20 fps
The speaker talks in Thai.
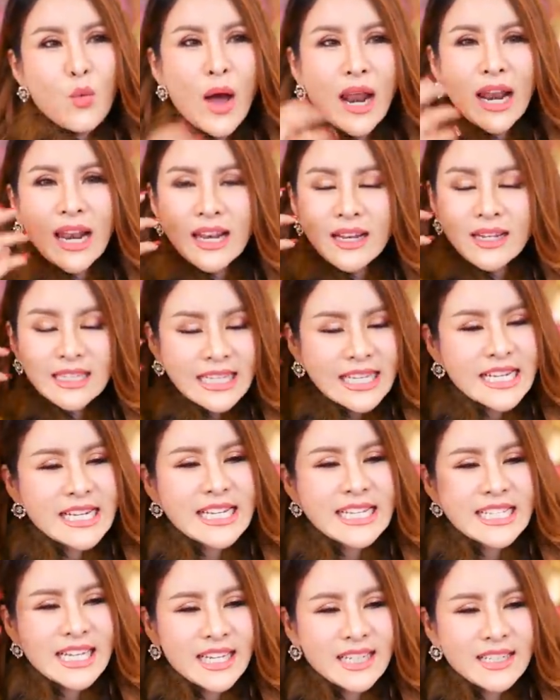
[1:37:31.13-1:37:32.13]
วันที่
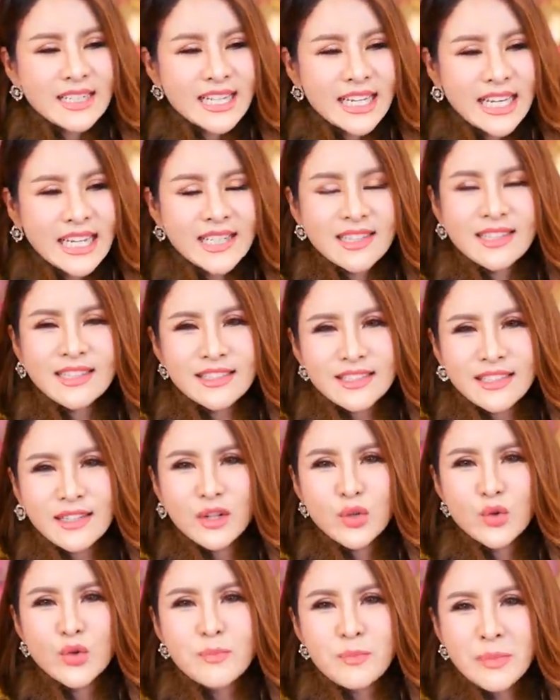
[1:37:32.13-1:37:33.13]
ดิฉันคิดถึง
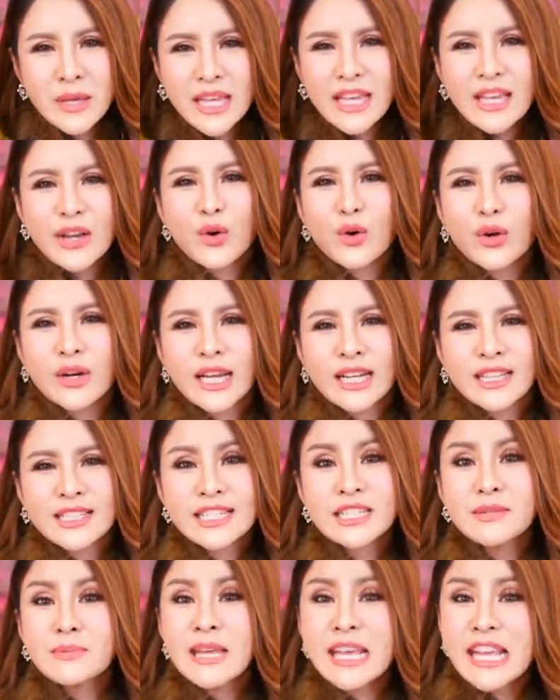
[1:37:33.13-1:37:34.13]
รุ่นพี่คนนั้น
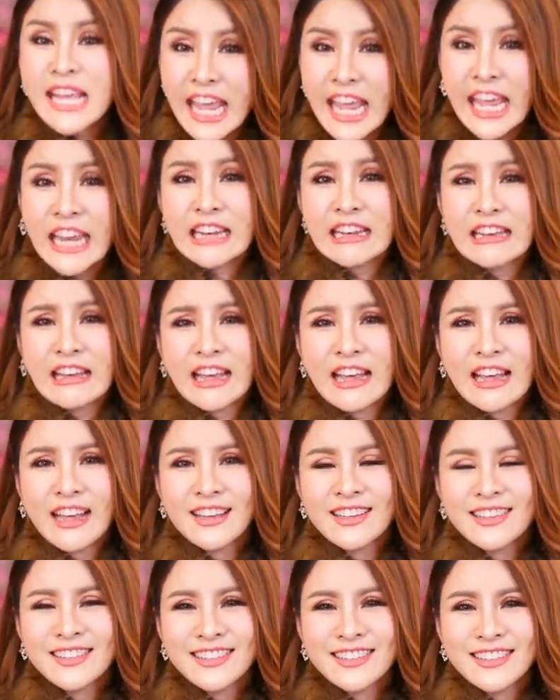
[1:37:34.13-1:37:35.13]
ชื่อพี่เกดนะ
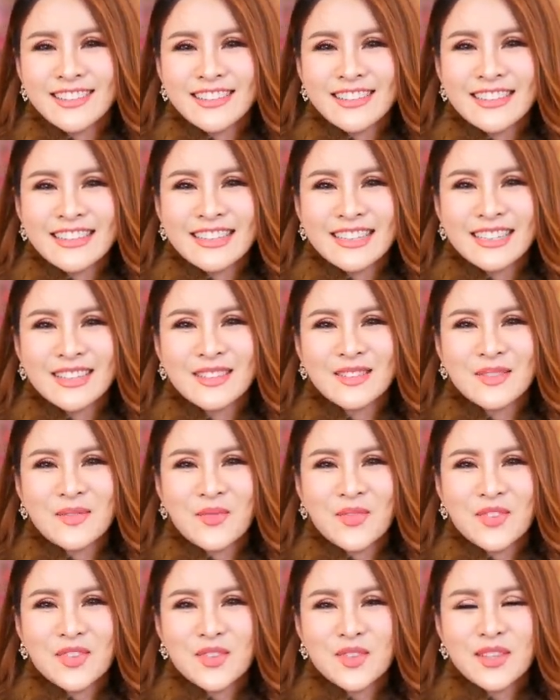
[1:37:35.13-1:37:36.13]
คะ
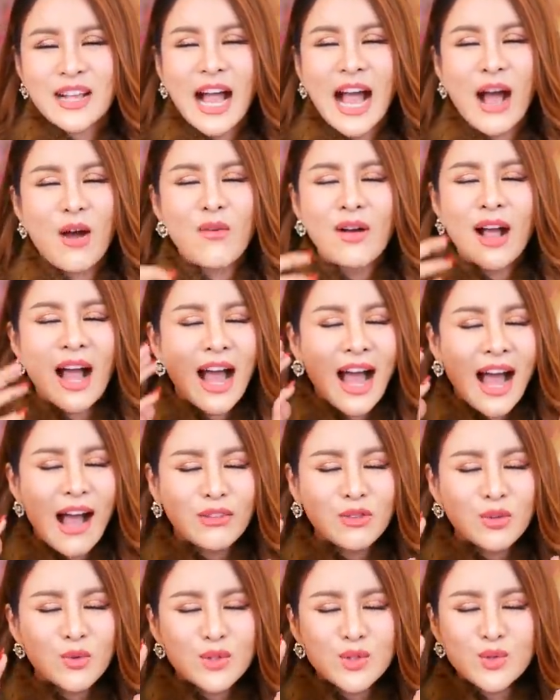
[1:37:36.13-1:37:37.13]
ขา
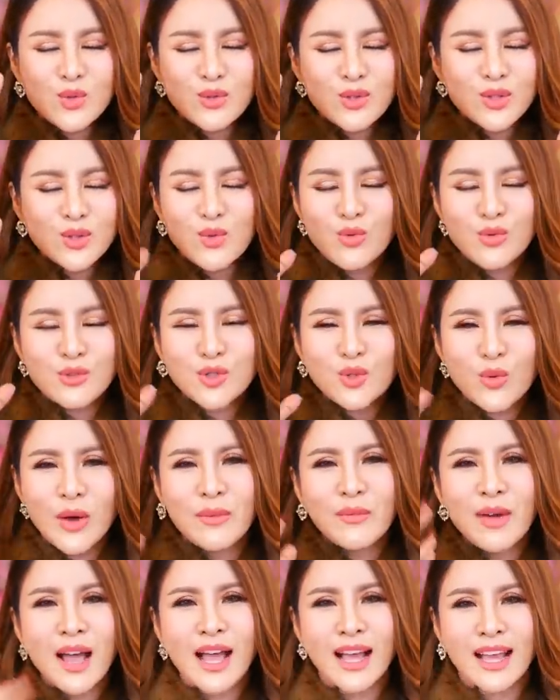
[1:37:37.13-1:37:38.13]
วๆตัวสูงสูงส
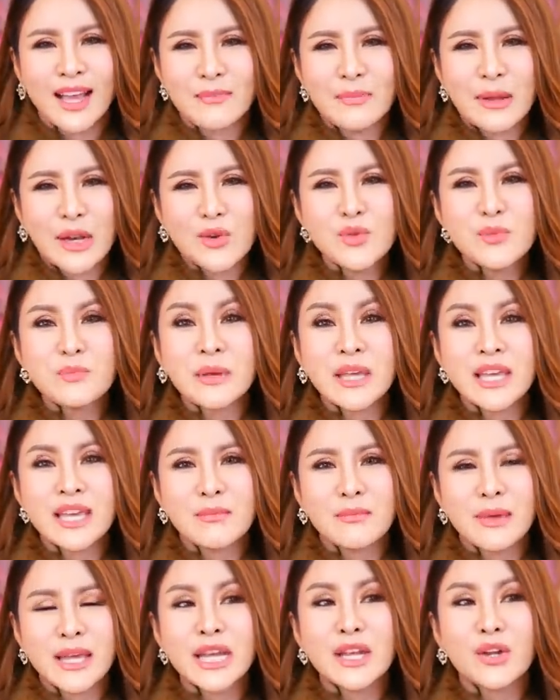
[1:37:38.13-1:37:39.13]
วยมากอะเป็นรุ่นพี่
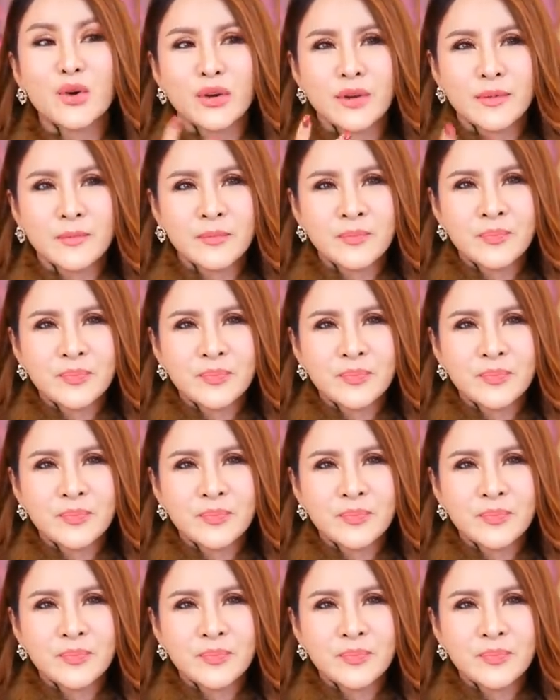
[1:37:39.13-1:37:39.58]
มหิดล